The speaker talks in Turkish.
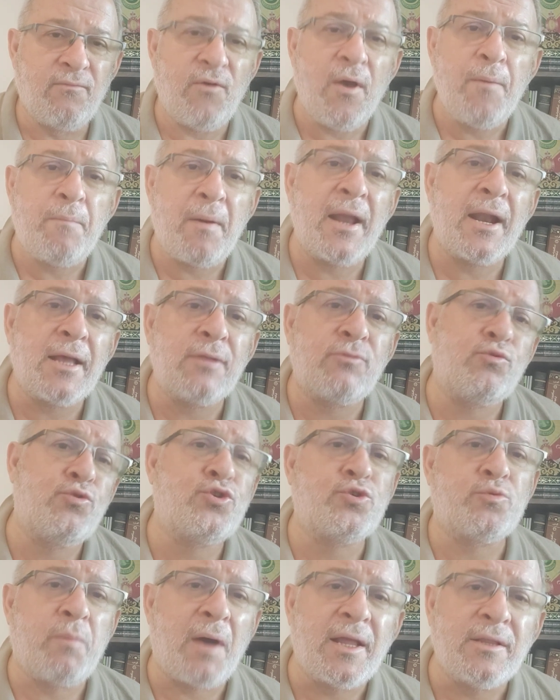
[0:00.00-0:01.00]
Ve bana
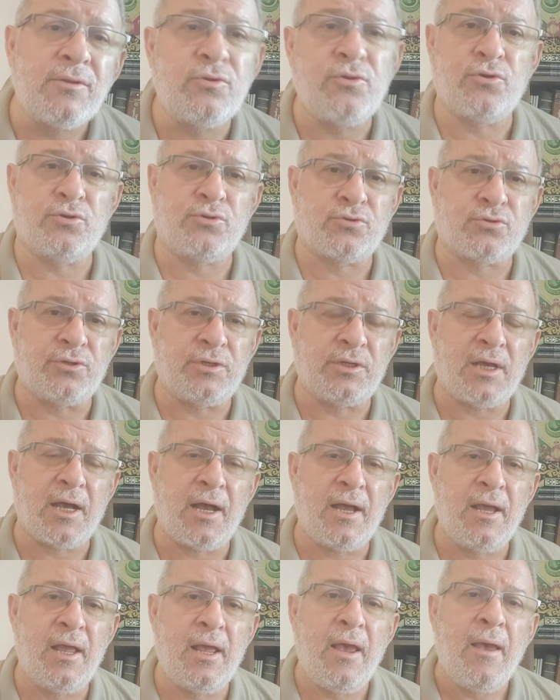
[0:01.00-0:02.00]
düşman diyorsun
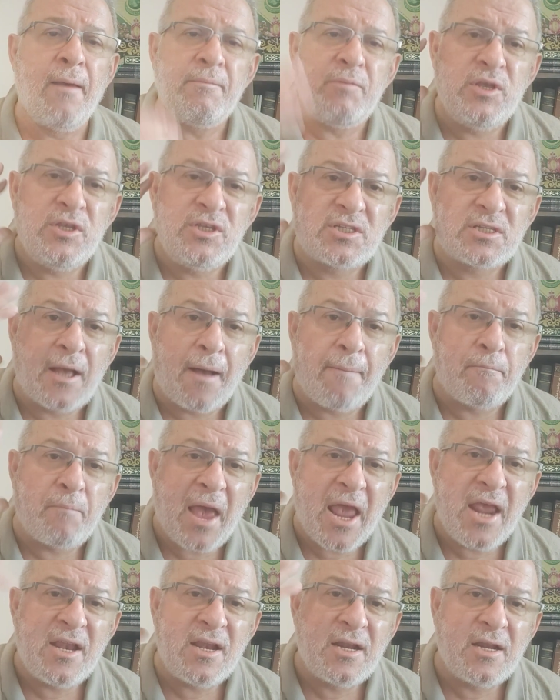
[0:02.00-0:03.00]
ya. İnsan
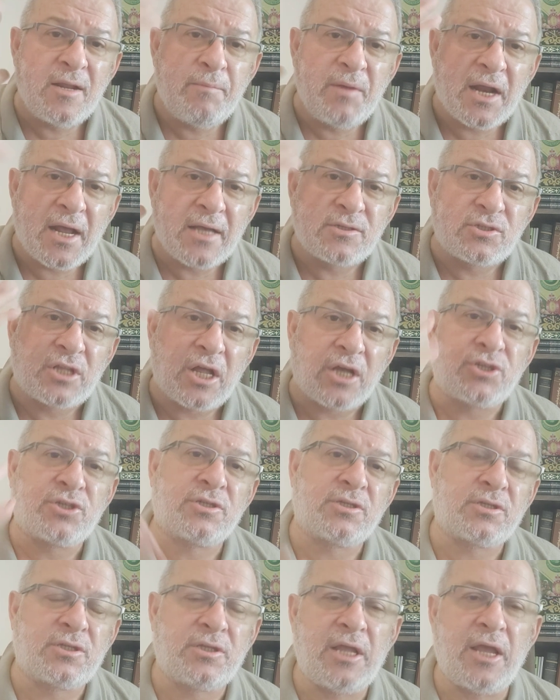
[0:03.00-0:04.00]
beynini biraz
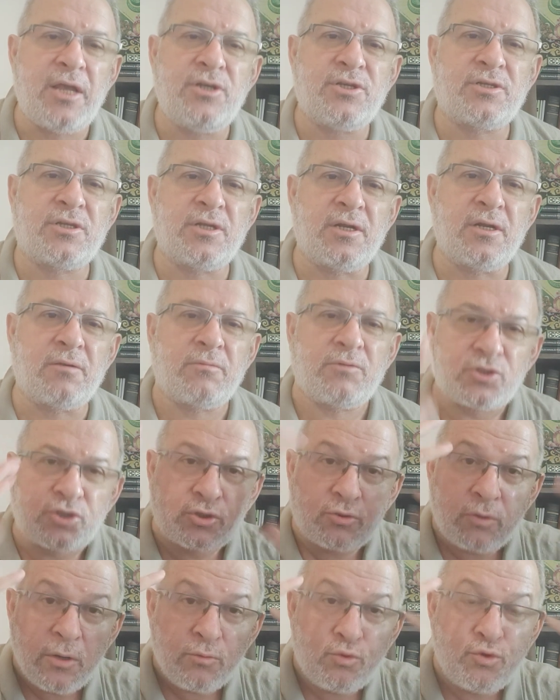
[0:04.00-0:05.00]
daş, değiştirir,
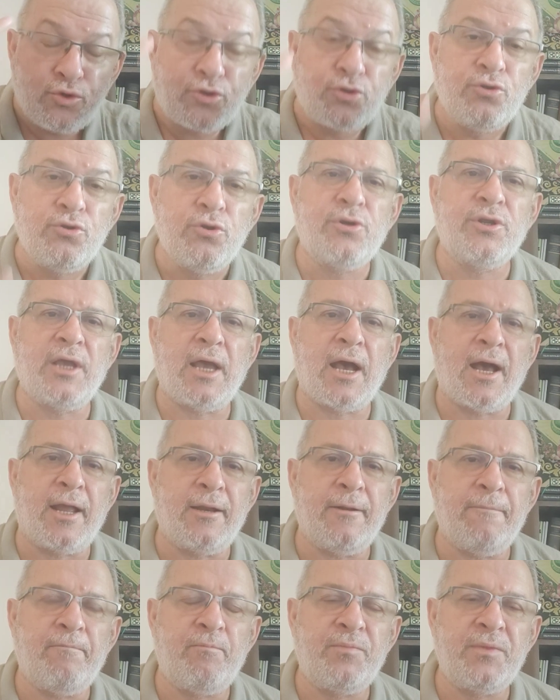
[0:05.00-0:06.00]
düşünür
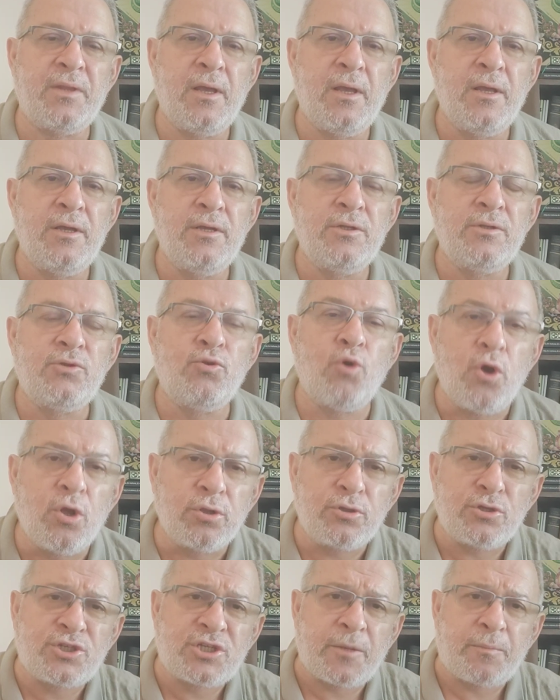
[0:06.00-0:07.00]
yani. Ne
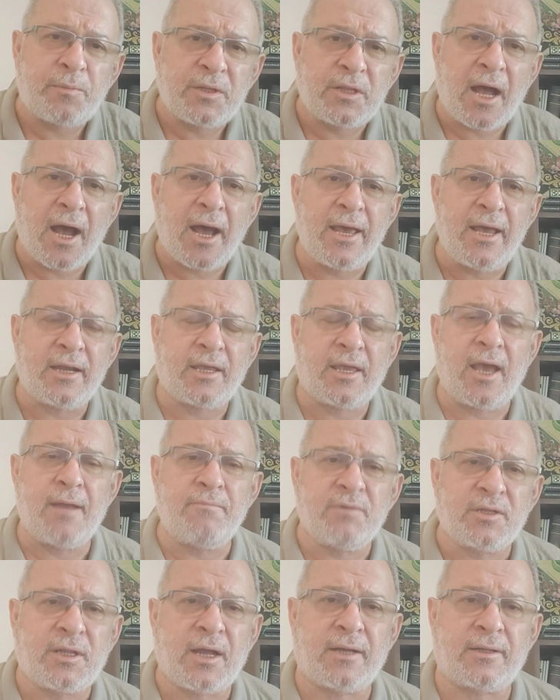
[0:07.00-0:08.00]
oldu? Çipi daha
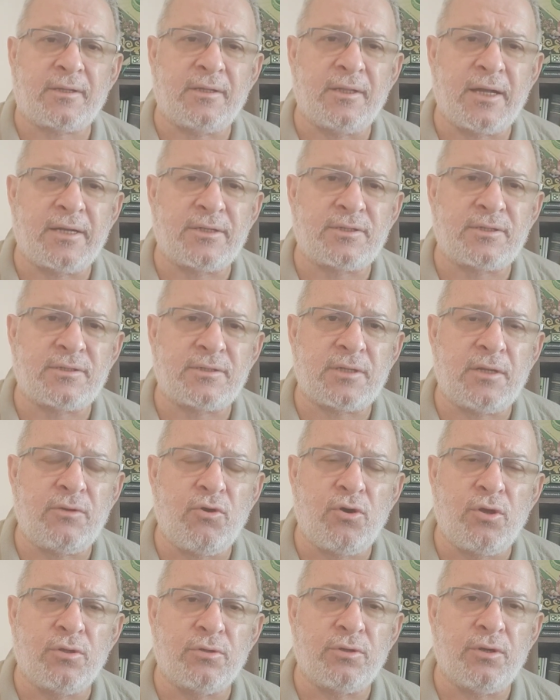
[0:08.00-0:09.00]
erken mi taktılar size?
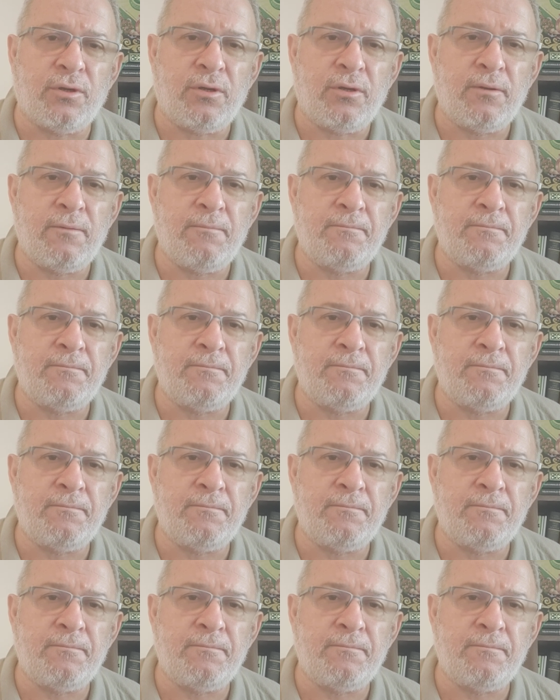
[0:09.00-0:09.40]
Ne oldu?